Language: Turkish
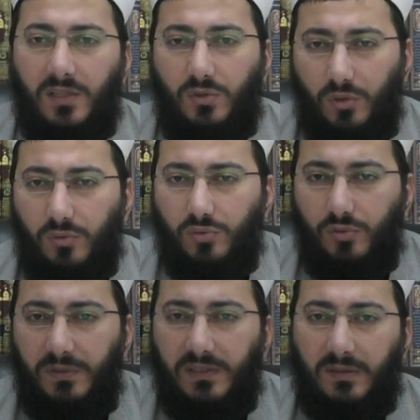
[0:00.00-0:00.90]
Çok
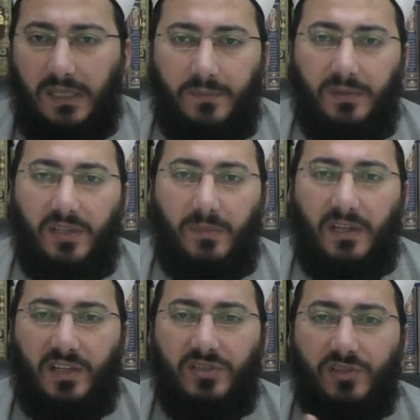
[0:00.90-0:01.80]
tuzu bir yani bir
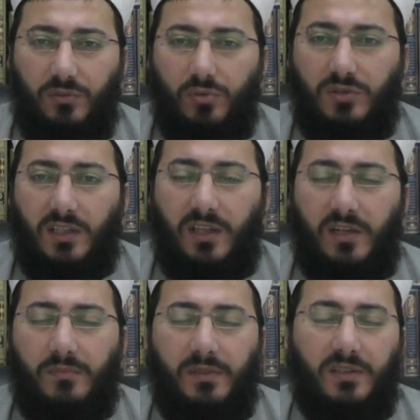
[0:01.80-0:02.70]
yemek kaşığı tuz
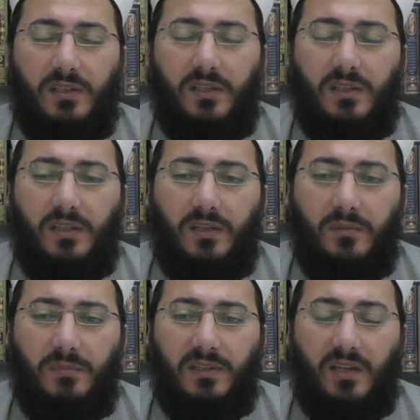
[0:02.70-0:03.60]
kadar bir e,
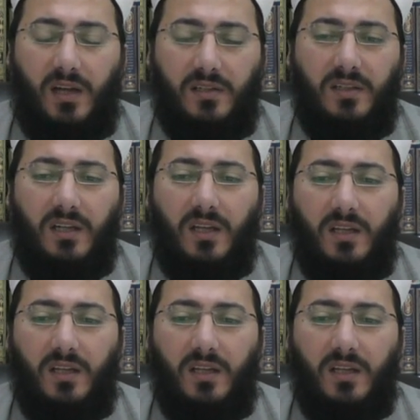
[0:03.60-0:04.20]
miktarı